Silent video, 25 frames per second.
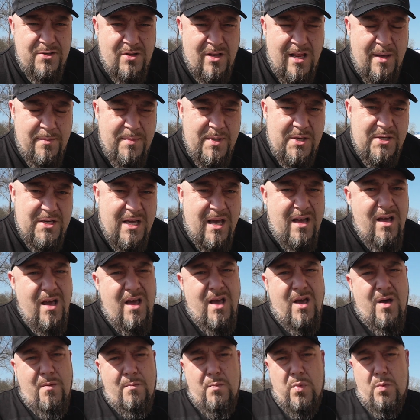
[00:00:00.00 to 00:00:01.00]
do nabicia,
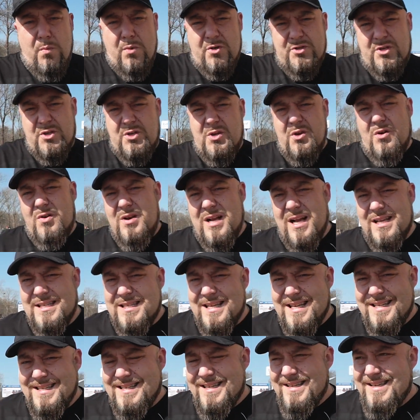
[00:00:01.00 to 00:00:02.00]
bo może się
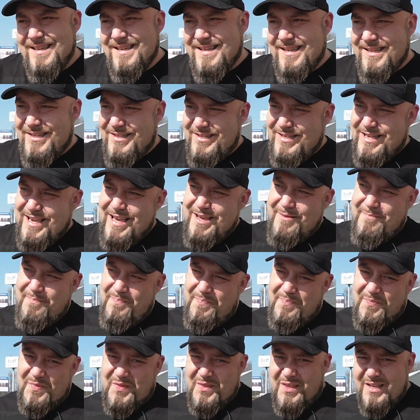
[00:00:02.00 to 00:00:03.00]
okazać, że
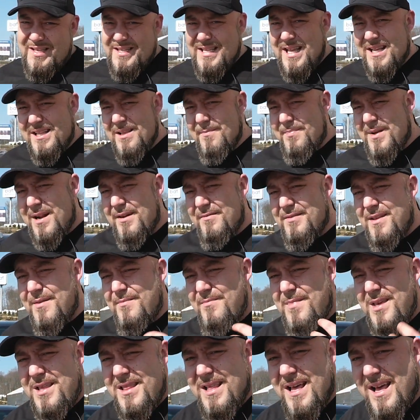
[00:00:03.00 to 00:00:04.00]
to jest tak naprawdę
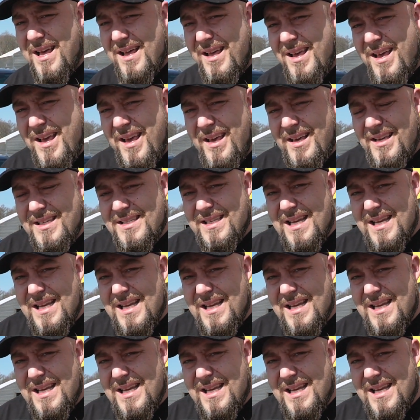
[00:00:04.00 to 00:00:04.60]
mina i